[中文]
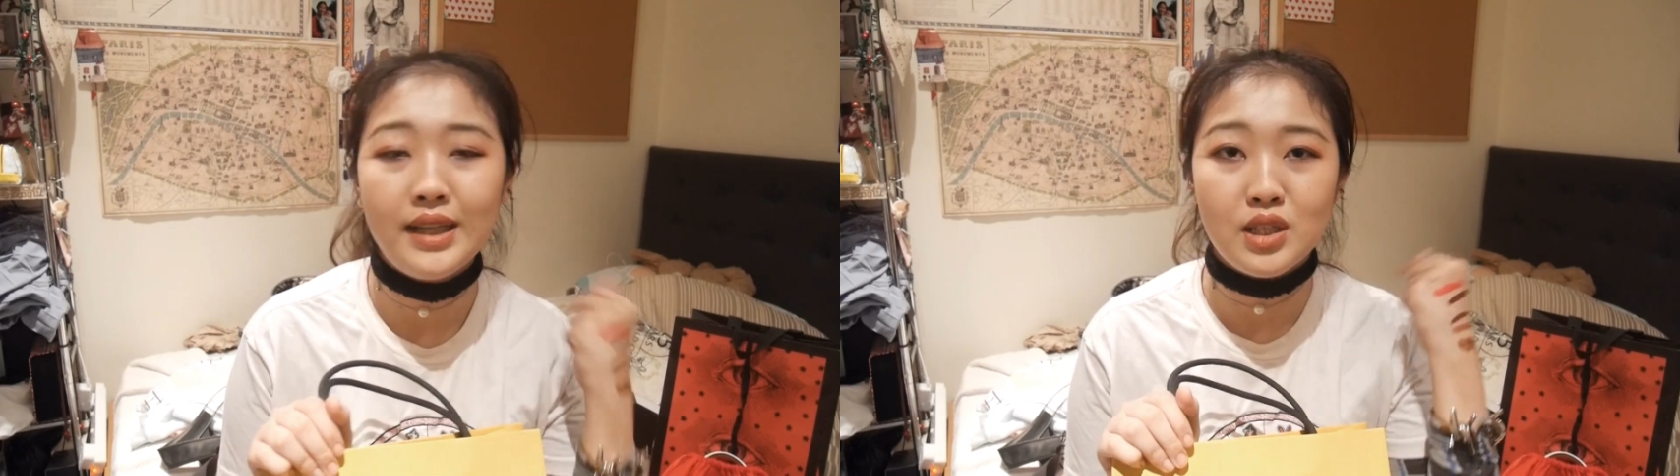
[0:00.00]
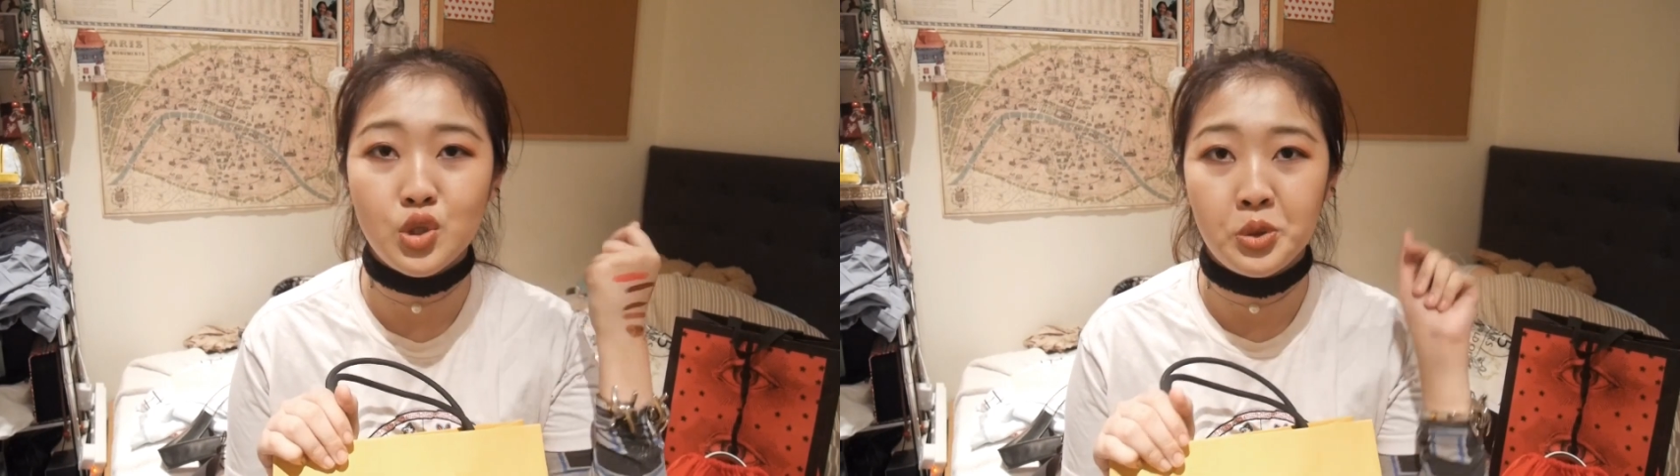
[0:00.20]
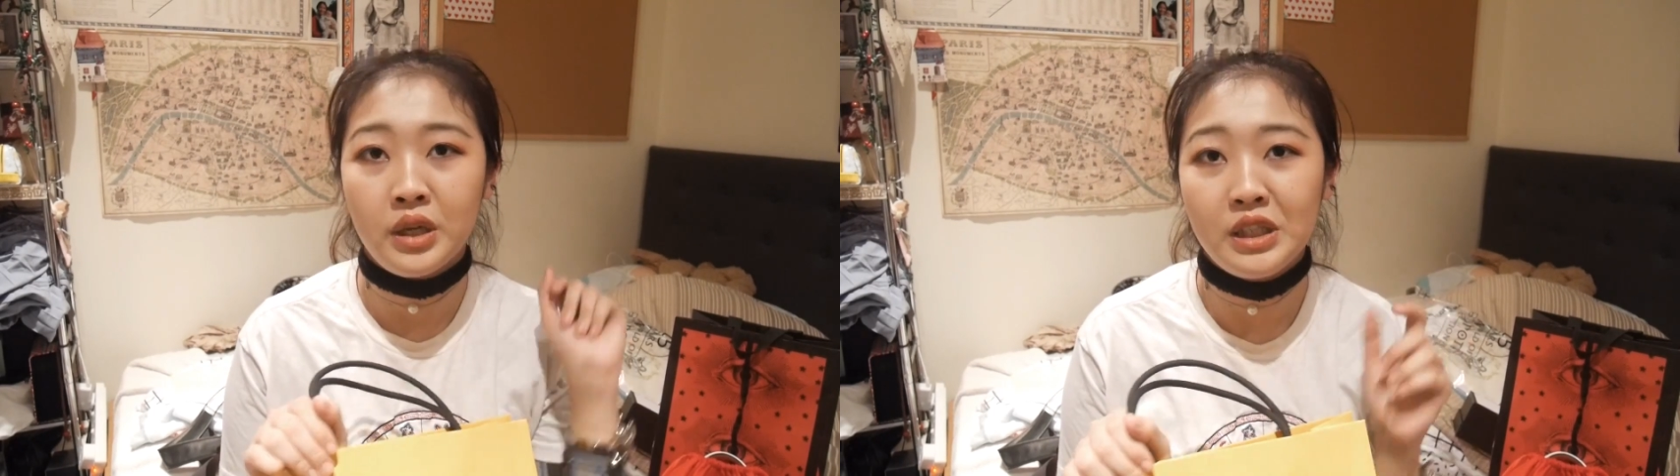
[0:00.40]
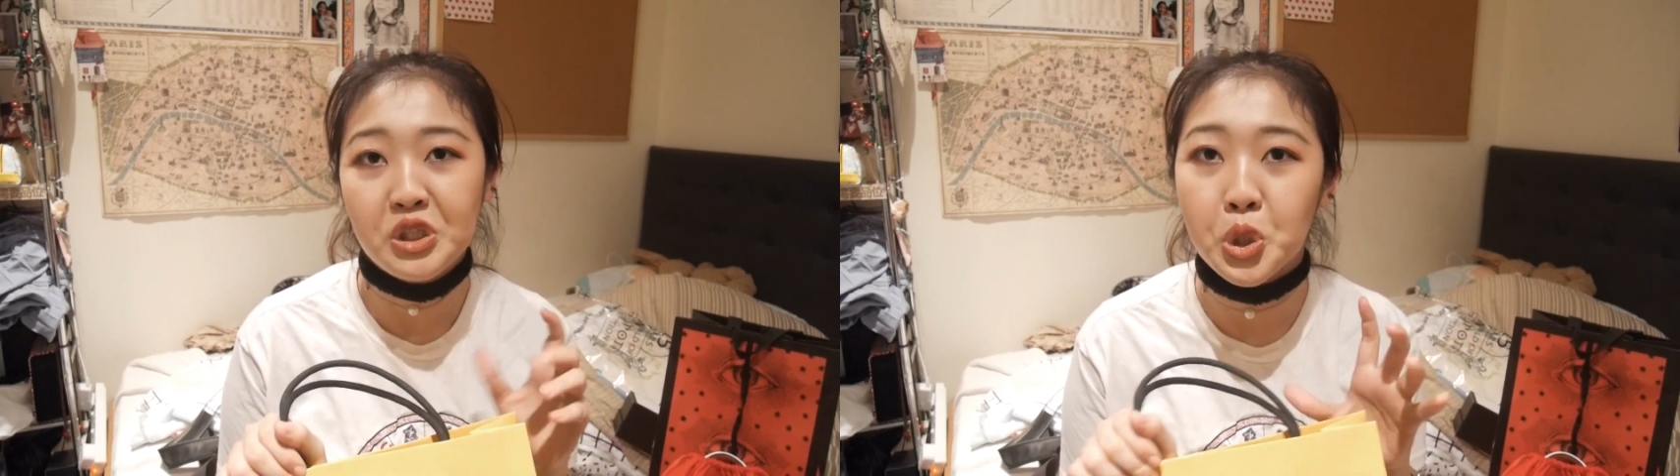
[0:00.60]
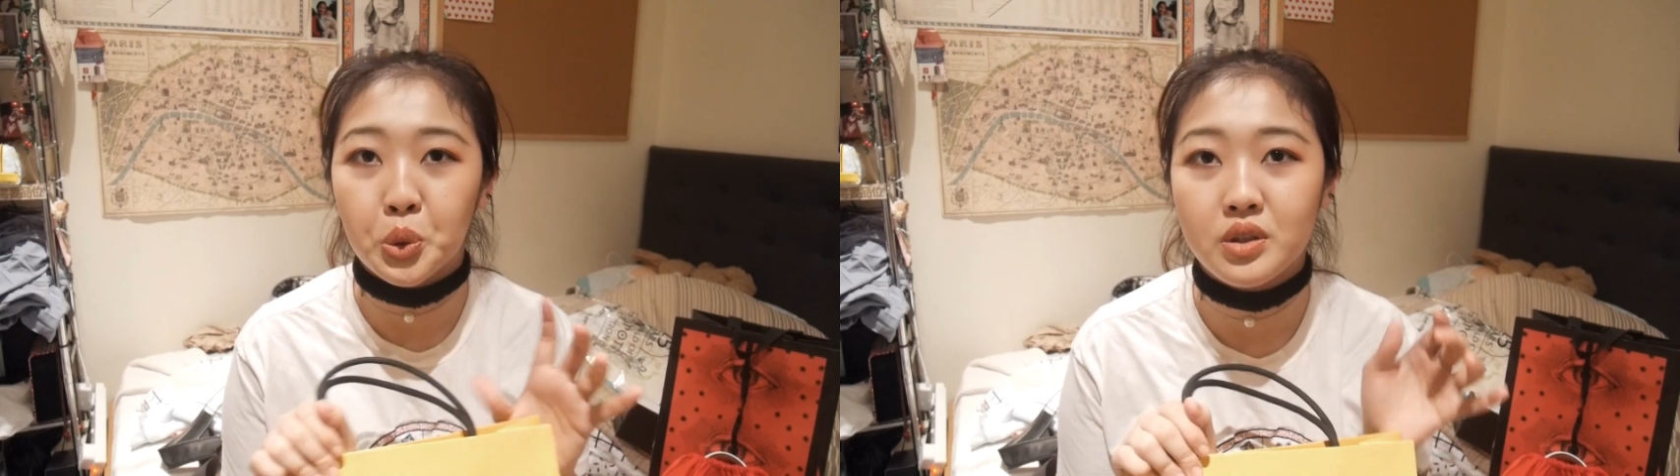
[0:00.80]
戴在手上
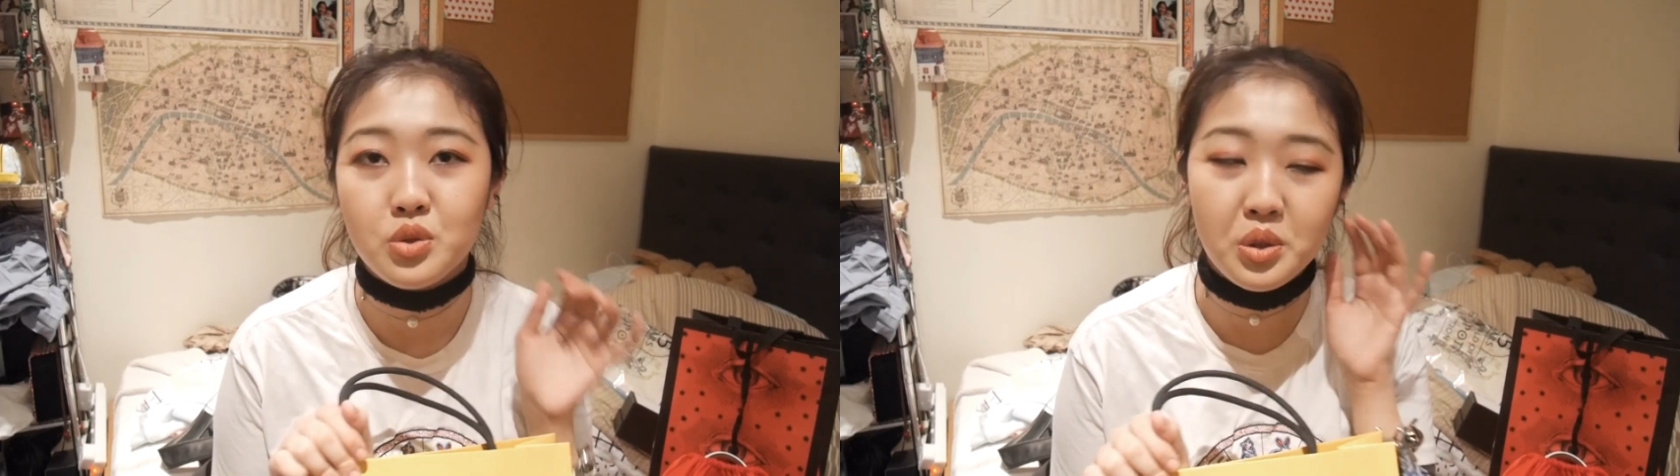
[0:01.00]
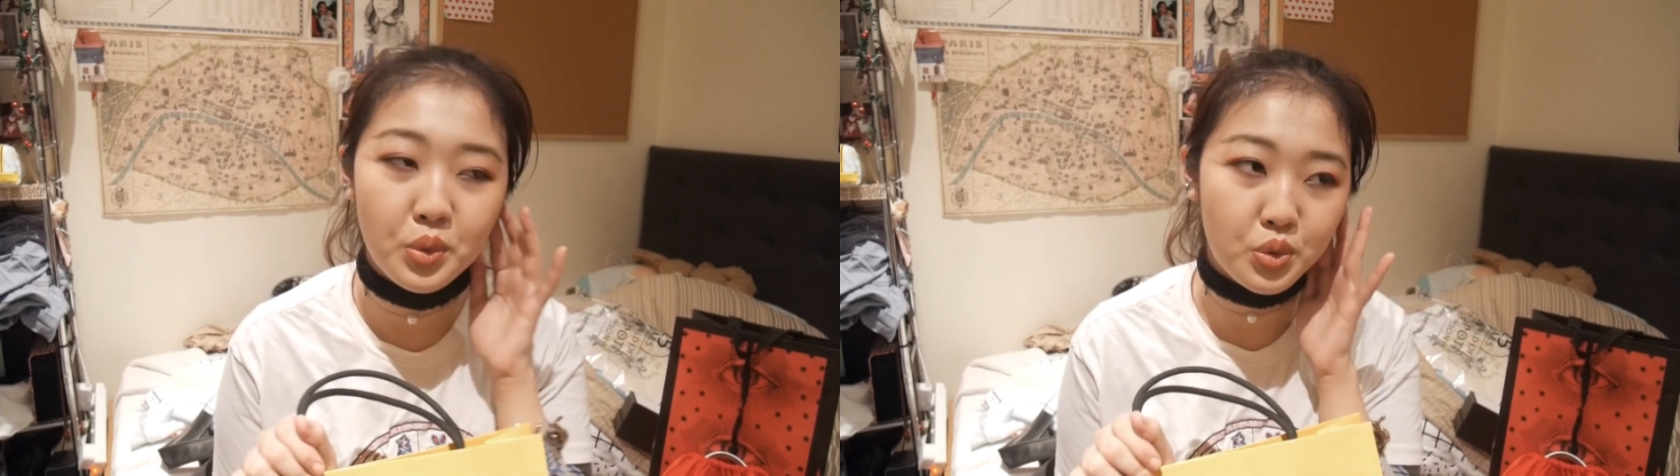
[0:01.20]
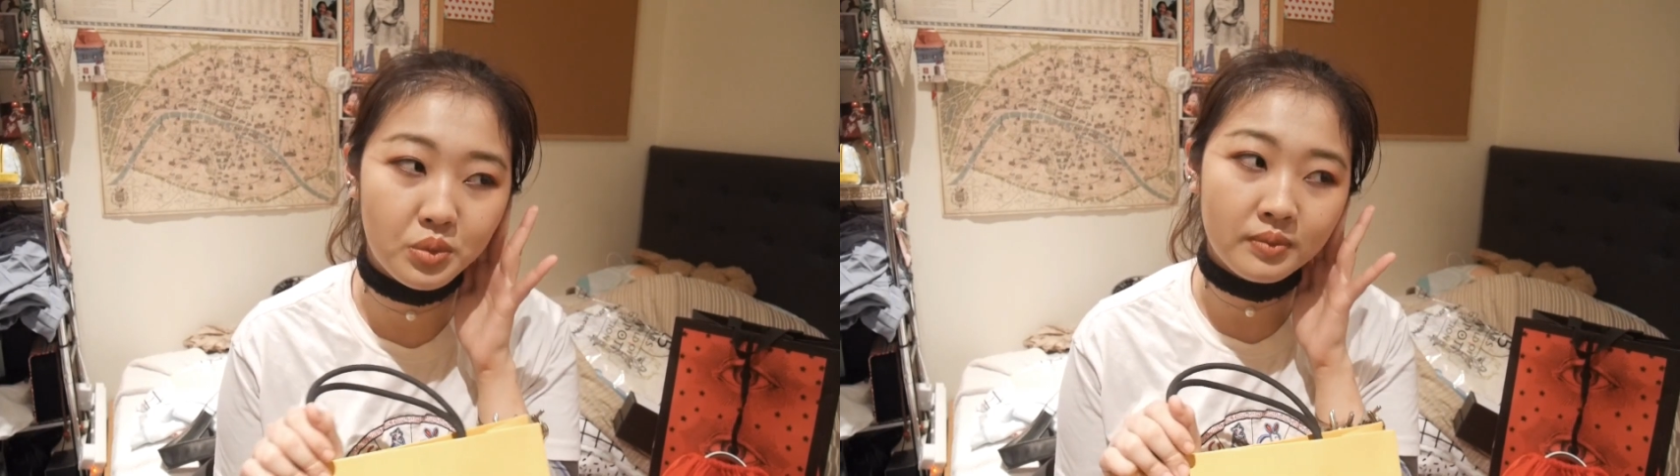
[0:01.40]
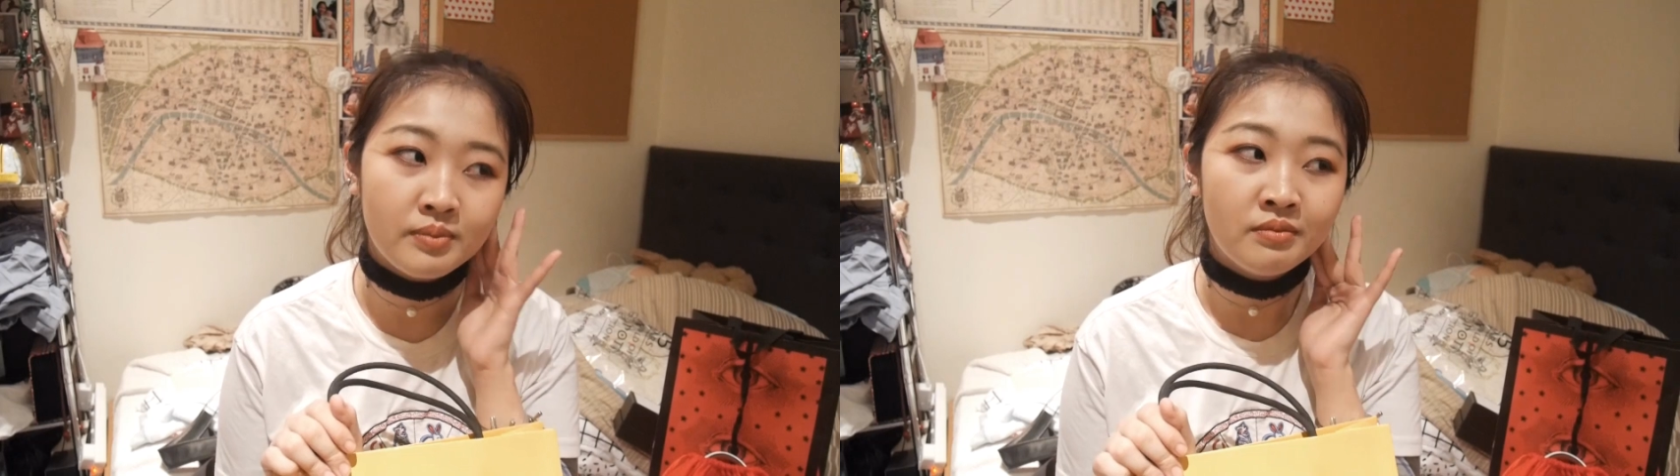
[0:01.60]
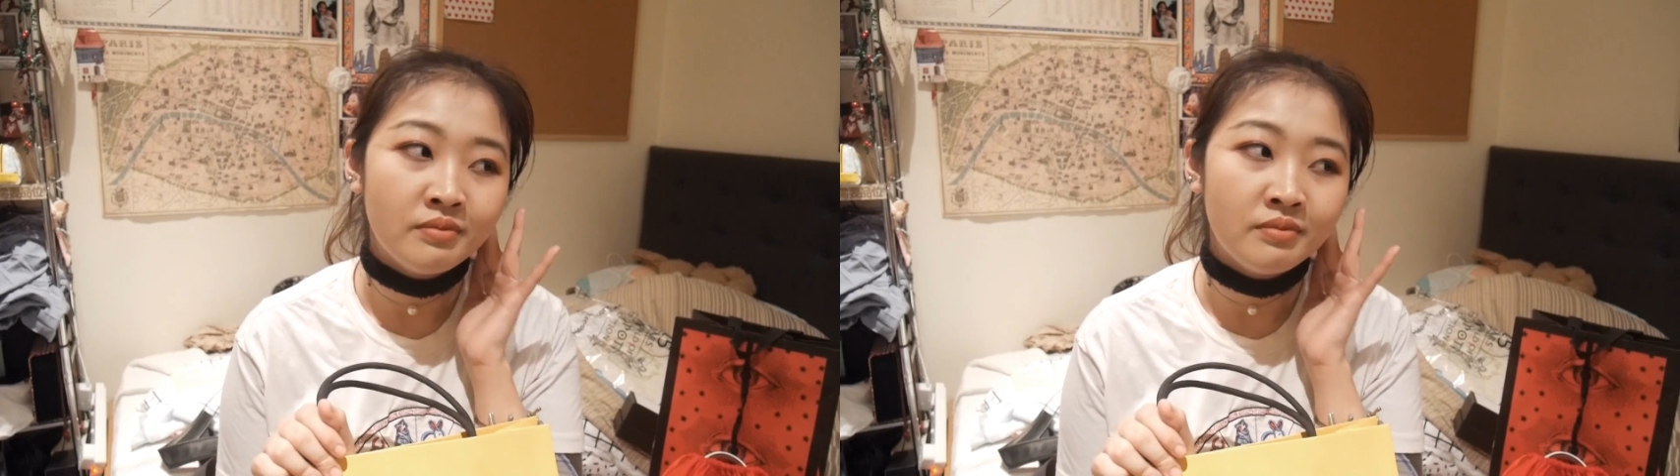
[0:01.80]
挺丑的，所以我就。